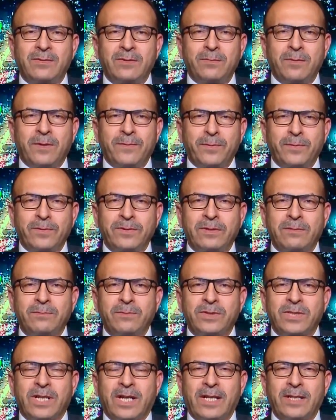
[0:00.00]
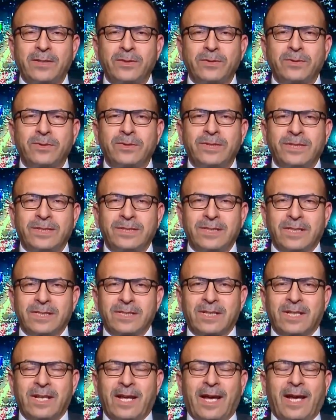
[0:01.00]
والمفروض المشاهد يكون عنده
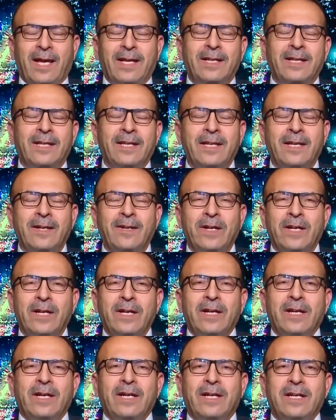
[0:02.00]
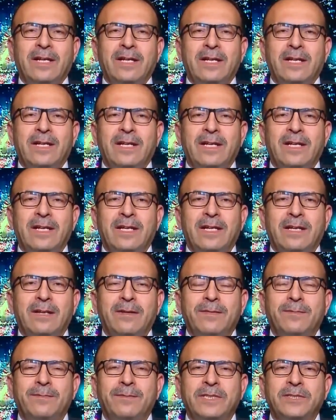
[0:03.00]
اطلاع عليه
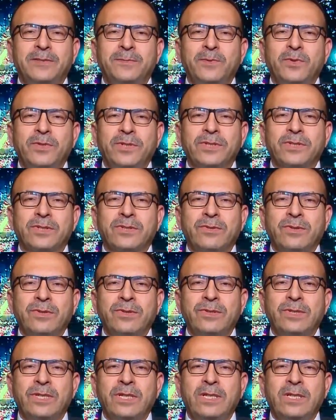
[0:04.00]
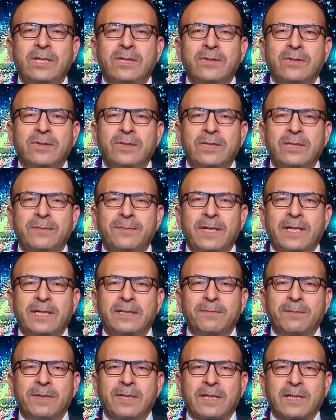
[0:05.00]
مجموع الطعون اللي قدمت
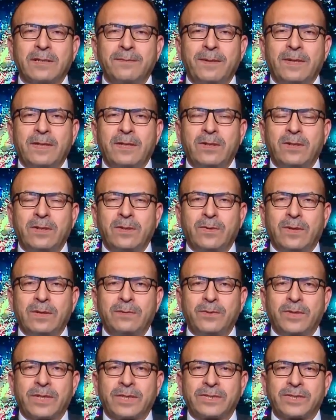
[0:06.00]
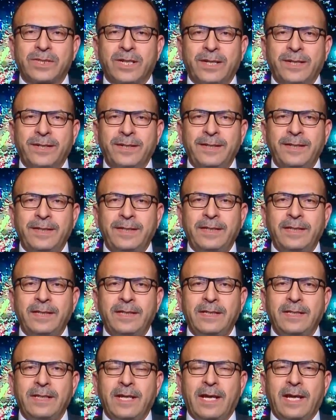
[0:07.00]
من قبل الأخوة المرشحين
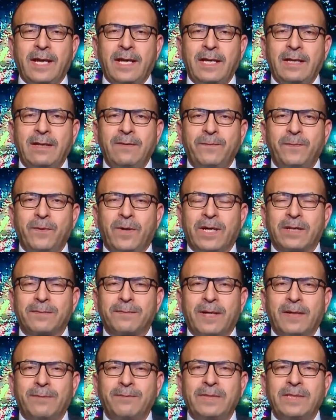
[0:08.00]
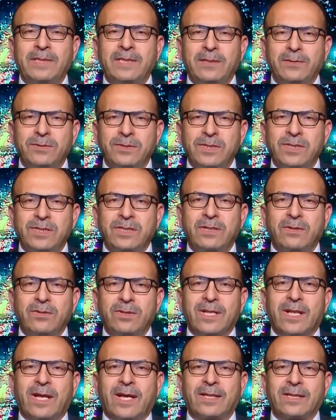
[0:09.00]
هي
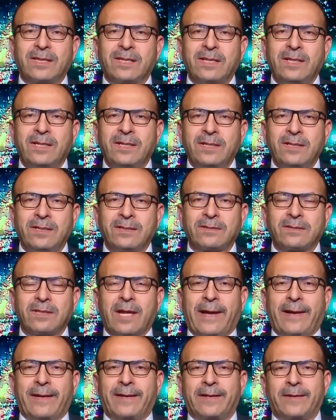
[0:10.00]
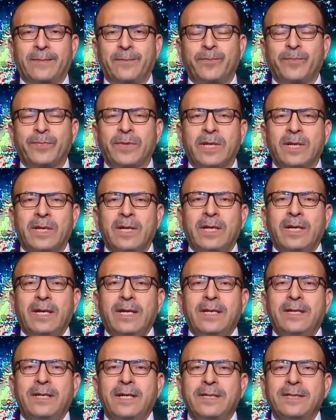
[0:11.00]
1436 طعن جيد
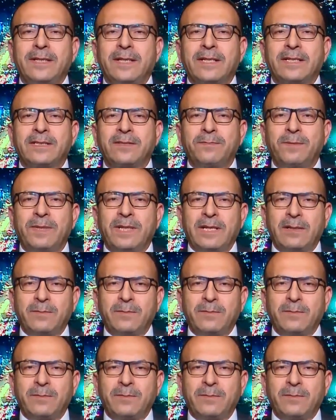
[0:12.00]
نظرت بها